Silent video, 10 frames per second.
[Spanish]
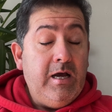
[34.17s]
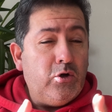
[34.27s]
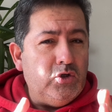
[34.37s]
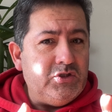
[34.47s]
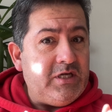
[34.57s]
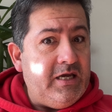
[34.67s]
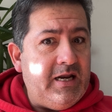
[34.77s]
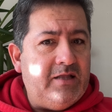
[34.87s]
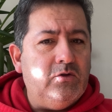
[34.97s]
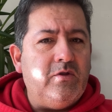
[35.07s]

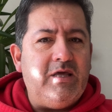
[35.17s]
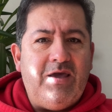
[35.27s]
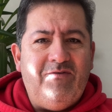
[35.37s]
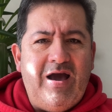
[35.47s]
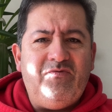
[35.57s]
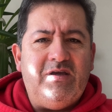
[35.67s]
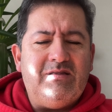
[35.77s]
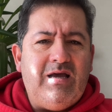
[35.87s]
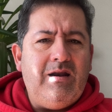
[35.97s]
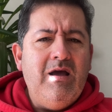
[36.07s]
considerando de que va a
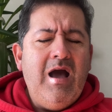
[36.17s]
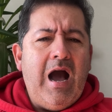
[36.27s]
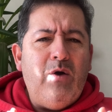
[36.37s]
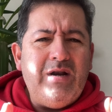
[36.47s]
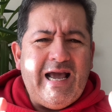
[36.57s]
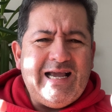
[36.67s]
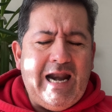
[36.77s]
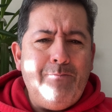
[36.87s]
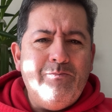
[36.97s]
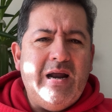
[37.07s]
afectar a una
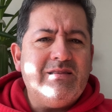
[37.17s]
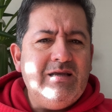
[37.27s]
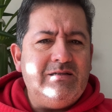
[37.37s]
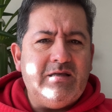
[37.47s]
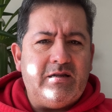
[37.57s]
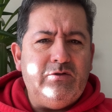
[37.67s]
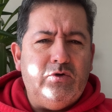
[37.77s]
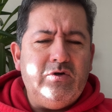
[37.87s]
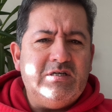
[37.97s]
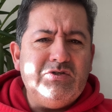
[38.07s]
gran parte del
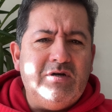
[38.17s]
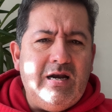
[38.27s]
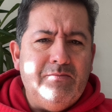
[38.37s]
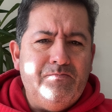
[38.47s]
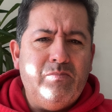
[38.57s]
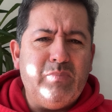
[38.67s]
territorio nacional.